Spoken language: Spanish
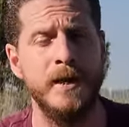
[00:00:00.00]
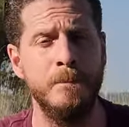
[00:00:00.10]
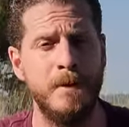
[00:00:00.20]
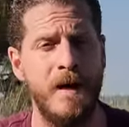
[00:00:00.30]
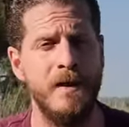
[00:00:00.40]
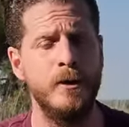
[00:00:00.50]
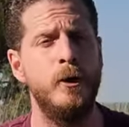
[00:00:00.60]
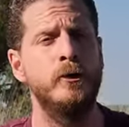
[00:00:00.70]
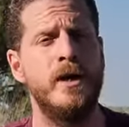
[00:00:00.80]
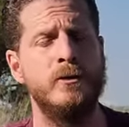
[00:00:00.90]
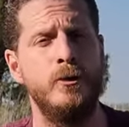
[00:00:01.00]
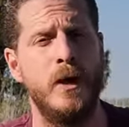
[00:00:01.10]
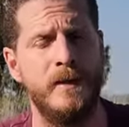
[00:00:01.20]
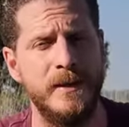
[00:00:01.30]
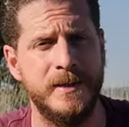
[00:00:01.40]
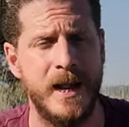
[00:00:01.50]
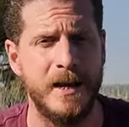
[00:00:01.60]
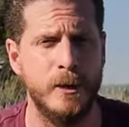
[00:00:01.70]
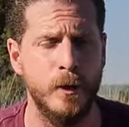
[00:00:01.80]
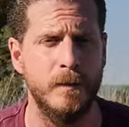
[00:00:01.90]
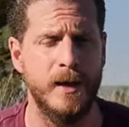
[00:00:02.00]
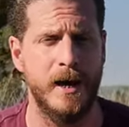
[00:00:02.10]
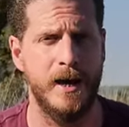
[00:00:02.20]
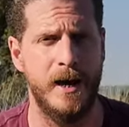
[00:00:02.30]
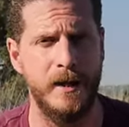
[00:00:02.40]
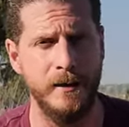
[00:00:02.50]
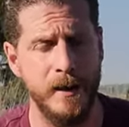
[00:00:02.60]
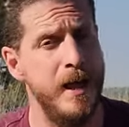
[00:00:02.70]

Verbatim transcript: invaden otras ciudades de la región de Canaán,